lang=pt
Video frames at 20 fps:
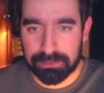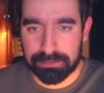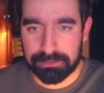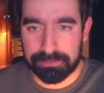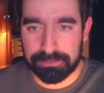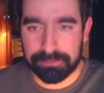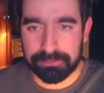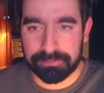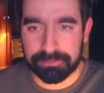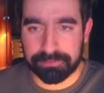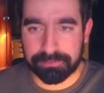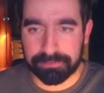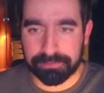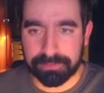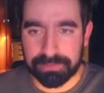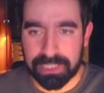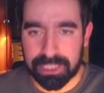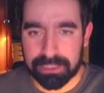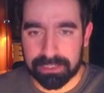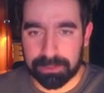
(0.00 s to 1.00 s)
O
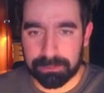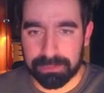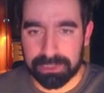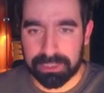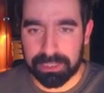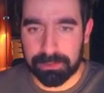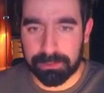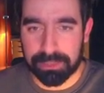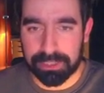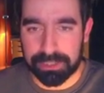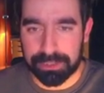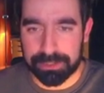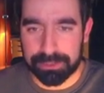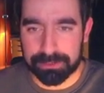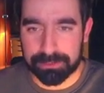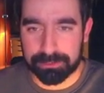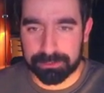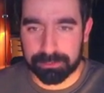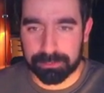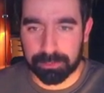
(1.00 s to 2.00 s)
que é que temos aqui mais?
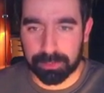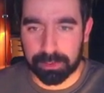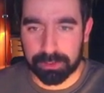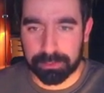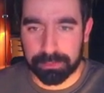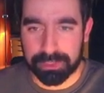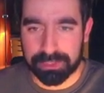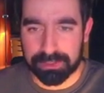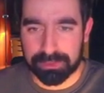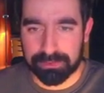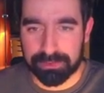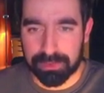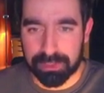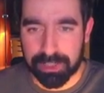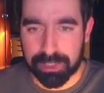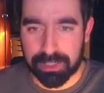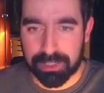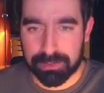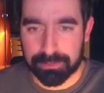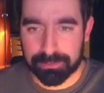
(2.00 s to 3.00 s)
Porto Passos de
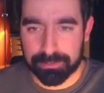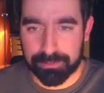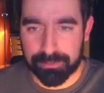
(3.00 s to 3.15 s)
Ferreira.